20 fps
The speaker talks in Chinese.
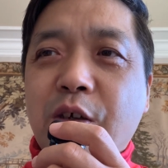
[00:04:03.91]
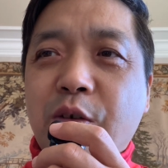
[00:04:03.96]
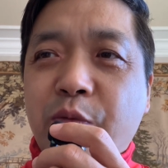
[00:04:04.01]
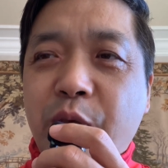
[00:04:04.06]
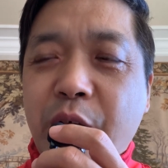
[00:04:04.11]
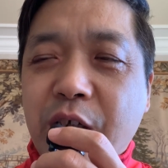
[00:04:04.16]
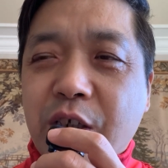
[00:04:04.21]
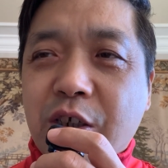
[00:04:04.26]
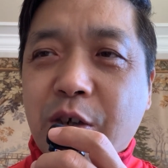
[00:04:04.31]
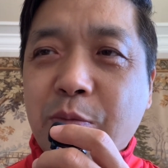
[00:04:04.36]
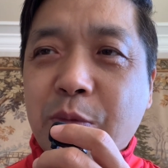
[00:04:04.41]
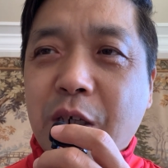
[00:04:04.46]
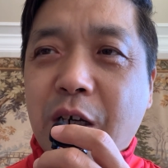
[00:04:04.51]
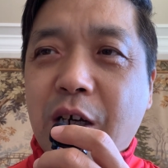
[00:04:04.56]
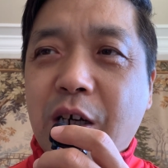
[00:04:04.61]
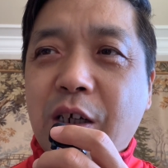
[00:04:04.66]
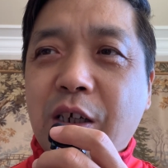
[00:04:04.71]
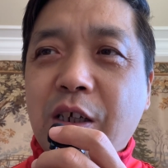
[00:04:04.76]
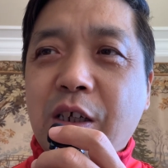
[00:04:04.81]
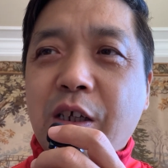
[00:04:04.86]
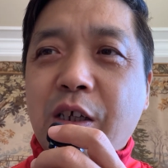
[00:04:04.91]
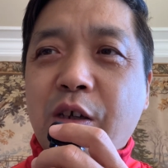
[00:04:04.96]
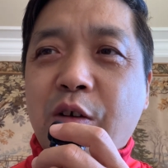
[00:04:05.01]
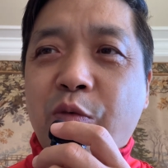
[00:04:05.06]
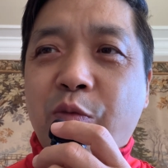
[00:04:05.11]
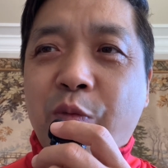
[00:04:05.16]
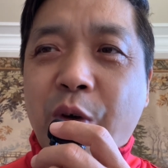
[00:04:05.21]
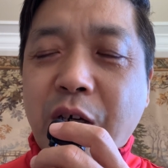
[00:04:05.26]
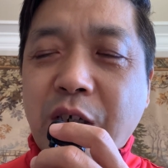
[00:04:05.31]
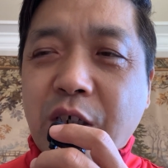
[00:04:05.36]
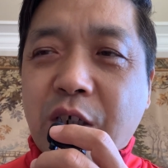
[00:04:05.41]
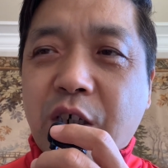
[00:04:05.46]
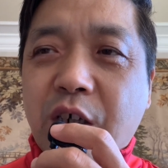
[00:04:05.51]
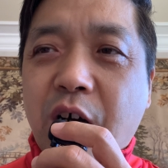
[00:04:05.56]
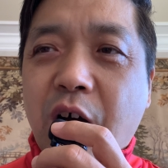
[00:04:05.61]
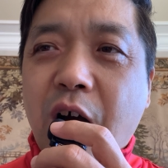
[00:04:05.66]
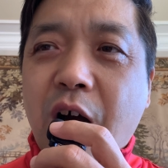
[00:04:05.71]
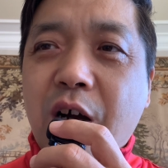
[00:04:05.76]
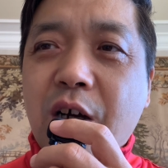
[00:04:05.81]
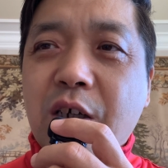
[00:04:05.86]
为什么呢？文
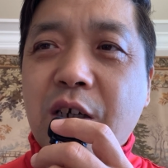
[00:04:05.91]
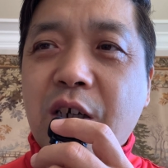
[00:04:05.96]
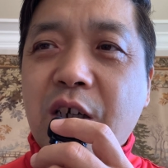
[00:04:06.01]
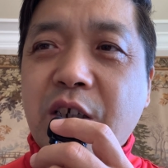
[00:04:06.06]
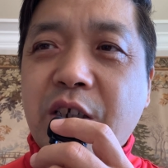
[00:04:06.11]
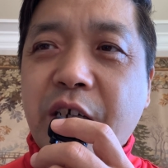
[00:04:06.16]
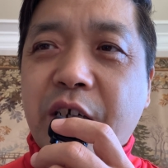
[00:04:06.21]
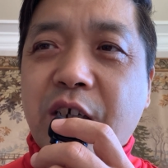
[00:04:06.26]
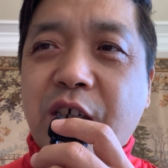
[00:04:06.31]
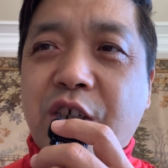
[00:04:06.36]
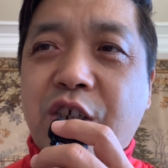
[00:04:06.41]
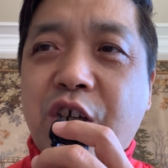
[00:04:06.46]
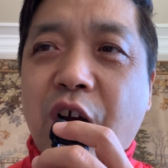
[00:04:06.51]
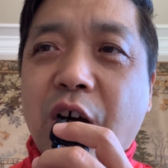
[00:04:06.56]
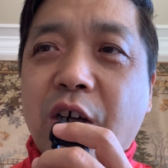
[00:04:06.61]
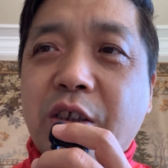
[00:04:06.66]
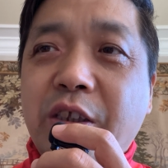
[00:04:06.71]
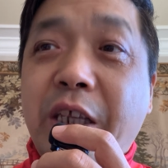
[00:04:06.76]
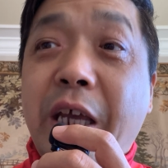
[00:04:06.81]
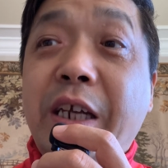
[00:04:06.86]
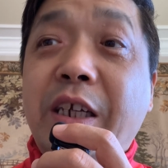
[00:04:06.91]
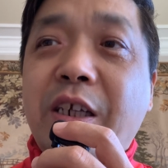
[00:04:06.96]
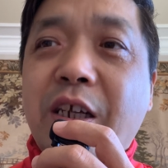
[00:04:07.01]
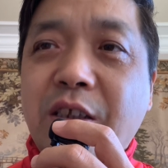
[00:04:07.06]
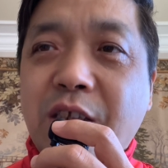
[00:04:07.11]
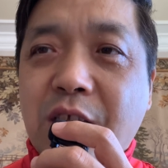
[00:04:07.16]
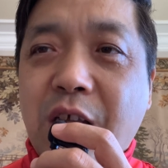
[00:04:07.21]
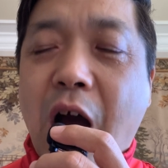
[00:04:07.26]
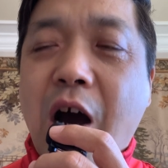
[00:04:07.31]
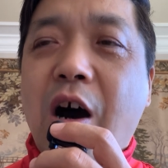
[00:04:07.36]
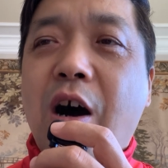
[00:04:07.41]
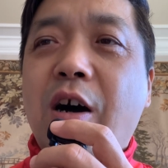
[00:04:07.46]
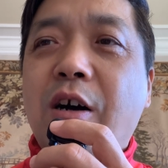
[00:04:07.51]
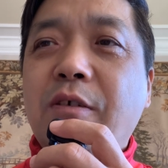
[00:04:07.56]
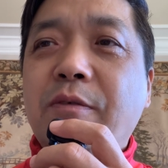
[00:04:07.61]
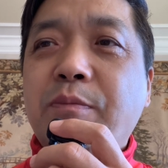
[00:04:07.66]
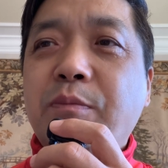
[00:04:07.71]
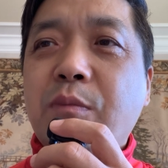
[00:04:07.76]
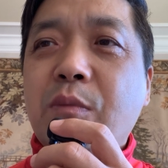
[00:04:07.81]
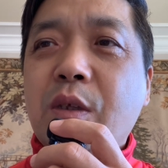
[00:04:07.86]
革这个整内人党，
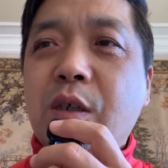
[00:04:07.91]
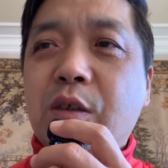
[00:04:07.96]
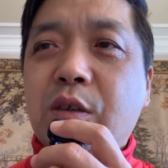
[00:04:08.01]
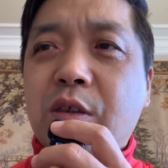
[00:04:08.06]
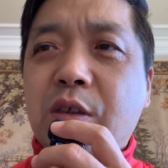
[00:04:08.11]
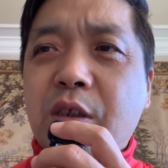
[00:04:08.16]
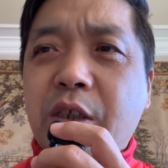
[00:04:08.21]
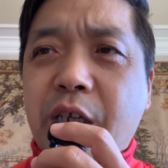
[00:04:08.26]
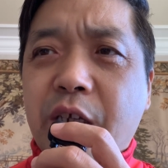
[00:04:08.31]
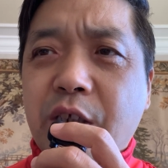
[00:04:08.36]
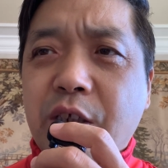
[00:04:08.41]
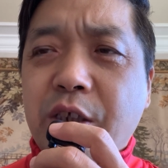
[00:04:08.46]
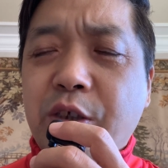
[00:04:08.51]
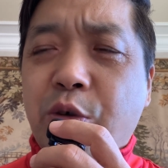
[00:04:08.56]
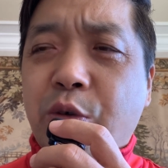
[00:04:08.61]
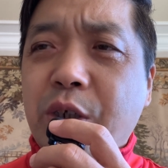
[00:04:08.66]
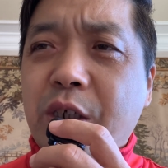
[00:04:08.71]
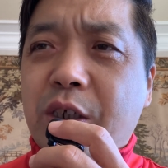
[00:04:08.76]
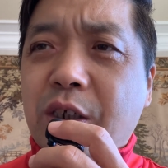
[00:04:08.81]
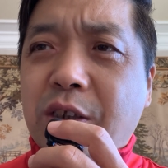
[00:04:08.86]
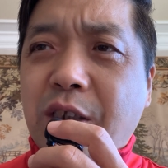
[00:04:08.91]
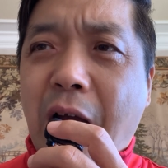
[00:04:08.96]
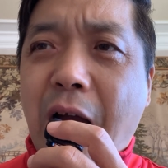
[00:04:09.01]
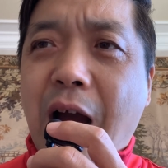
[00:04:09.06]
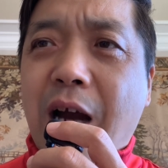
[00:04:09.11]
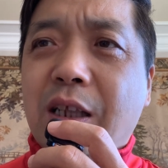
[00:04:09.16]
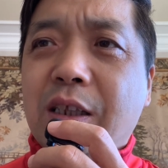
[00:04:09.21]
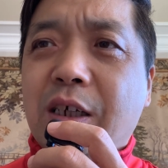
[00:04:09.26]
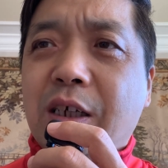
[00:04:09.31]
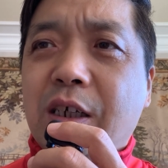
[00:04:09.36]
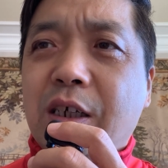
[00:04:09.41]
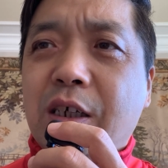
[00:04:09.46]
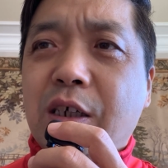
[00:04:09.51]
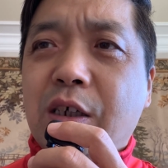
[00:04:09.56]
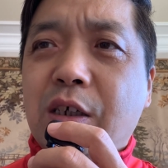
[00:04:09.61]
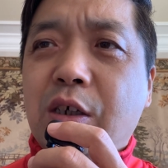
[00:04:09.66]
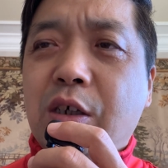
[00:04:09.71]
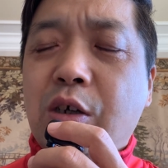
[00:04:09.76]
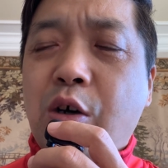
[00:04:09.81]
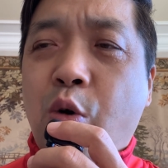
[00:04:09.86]
那个有一个大
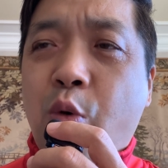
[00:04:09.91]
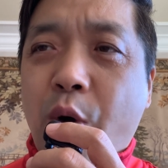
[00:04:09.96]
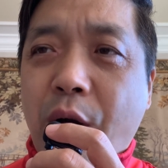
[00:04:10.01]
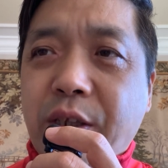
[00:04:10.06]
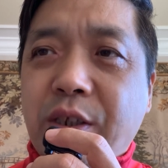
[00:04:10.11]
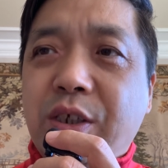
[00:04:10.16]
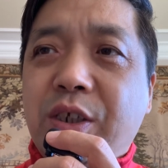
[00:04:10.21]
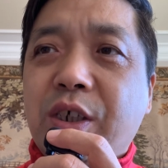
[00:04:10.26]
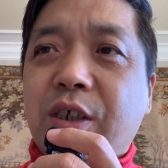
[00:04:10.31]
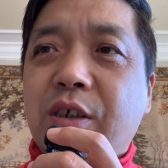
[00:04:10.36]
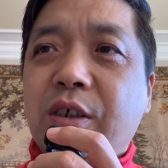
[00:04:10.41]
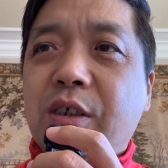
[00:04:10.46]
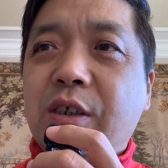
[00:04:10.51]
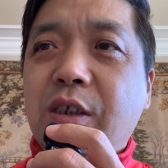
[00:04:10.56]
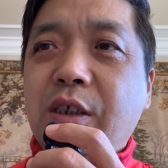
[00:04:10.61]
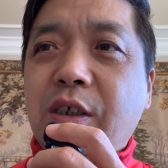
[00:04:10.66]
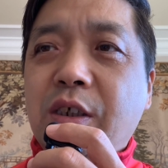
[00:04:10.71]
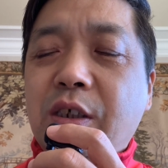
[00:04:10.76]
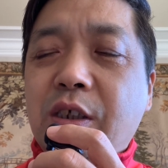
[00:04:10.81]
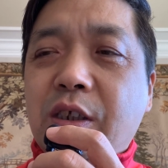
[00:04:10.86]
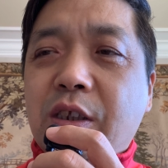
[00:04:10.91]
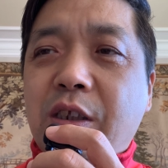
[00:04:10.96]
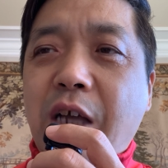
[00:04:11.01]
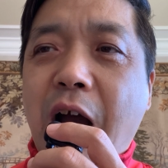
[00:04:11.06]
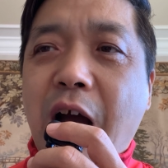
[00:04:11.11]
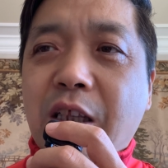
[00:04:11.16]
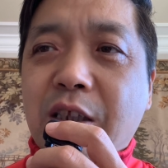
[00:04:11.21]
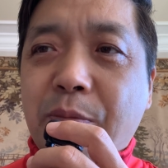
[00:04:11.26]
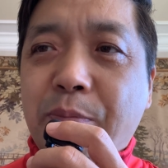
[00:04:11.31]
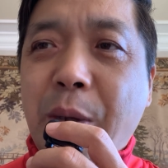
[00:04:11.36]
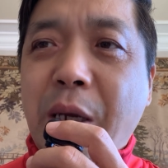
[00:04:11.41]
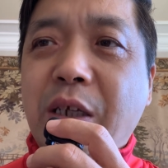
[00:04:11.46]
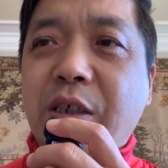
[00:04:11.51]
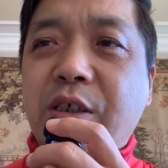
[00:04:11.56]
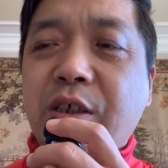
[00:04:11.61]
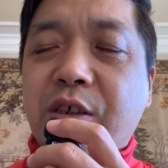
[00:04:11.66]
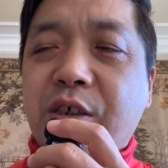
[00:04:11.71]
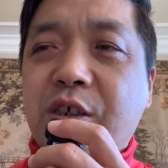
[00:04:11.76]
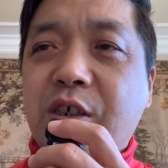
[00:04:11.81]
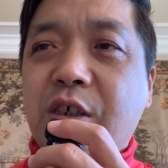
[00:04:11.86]
的环境、大的背
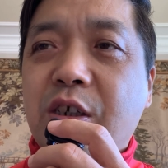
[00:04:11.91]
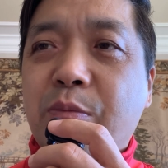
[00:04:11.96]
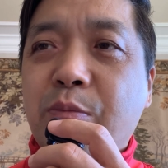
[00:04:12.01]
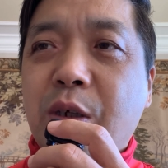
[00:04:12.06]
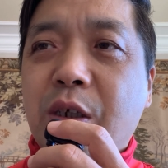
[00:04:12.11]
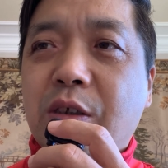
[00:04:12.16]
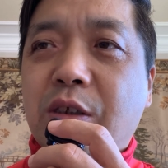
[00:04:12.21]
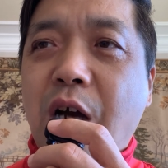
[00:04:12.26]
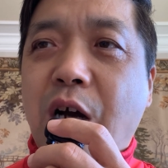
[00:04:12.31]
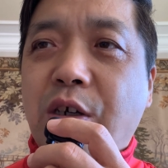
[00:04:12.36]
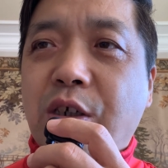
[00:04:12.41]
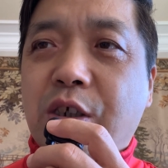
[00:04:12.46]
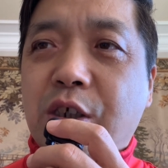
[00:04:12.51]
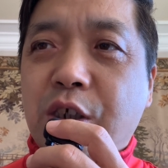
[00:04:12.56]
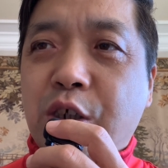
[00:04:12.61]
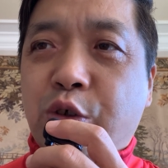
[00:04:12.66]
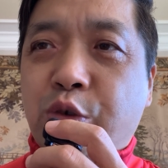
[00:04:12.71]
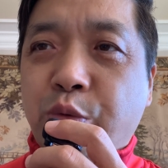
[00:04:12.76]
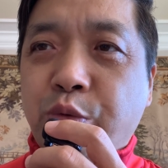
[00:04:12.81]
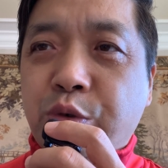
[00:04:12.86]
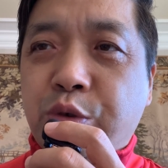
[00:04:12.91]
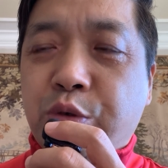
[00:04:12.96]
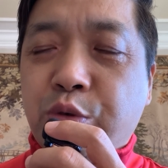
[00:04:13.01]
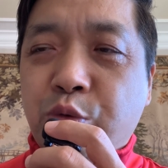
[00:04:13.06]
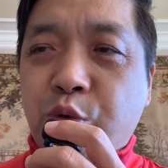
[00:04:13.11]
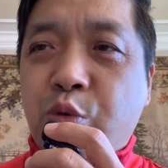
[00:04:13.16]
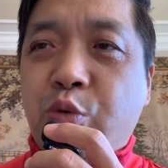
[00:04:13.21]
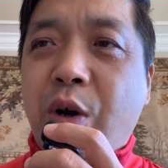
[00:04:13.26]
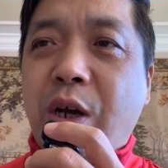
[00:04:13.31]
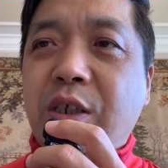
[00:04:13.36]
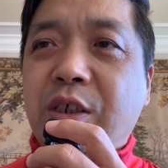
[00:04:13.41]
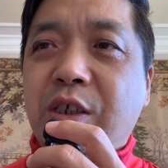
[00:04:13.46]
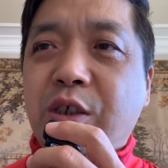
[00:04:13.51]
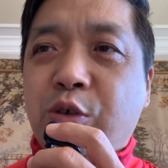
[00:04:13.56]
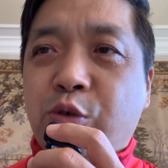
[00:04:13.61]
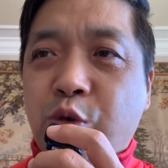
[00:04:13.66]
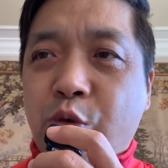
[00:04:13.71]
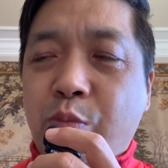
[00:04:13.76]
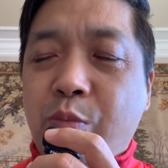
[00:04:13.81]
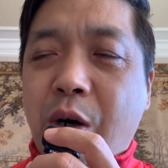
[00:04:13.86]
景是什么？当时中苏关系、
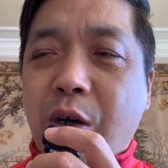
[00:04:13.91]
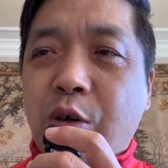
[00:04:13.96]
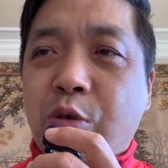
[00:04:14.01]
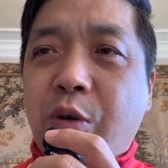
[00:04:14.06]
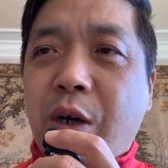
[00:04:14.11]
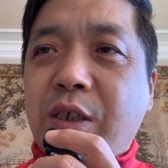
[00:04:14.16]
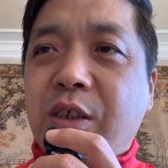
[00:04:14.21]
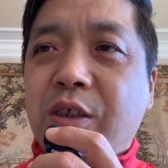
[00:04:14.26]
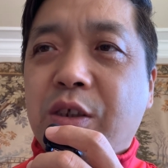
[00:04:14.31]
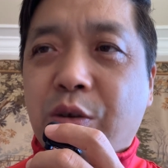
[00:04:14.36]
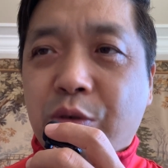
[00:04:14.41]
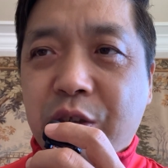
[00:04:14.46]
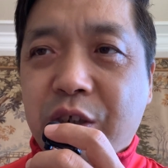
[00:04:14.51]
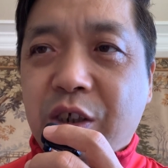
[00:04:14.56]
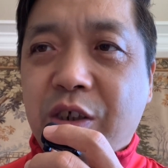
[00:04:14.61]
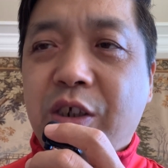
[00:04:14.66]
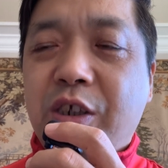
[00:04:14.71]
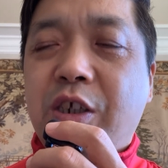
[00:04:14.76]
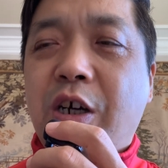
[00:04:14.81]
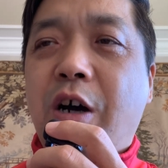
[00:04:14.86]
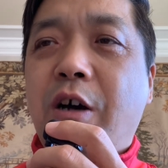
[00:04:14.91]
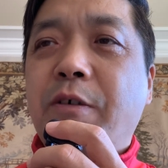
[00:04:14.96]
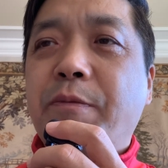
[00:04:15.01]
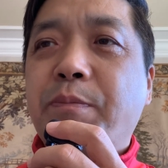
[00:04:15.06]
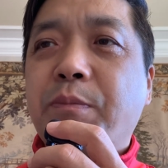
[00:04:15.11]
中蒙关系都紧张，